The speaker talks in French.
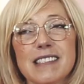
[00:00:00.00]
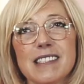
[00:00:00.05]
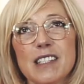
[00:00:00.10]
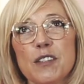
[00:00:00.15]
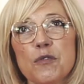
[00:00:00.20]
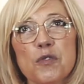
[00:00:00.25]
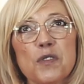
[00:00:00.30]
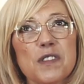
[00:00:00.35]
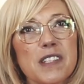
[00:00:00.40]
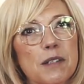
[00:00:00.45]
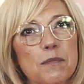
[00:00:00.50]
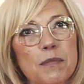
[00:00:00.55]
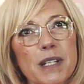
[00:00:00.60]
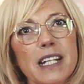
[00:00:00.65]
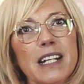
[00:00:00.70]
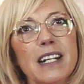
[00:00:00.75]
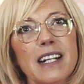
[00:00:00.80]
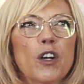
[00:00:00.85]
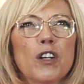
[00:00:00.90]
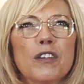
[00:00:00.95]
Si vous
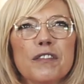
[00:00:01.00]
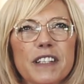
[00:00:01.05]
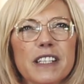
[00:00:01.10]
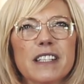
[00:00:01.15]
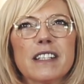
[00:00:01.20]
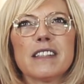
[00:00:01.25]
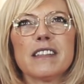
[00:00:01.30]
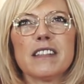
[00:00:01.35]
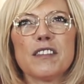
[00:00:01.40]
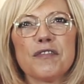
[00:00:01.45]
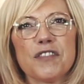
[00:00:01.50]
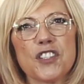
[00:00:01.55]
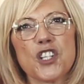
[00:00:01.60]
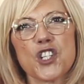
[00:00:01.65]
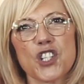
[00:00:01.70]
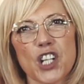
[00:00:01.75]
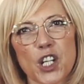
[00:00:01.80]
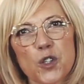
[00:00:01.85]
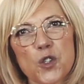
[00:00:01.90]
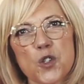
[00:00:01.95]
aimez relever des défis
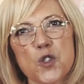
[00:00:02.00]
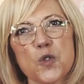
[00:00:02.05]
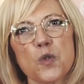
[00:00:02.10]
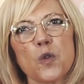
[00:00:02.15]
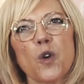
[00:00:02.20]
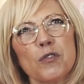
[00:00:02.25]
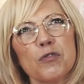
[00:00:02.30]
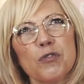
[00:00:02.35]
chaque jour,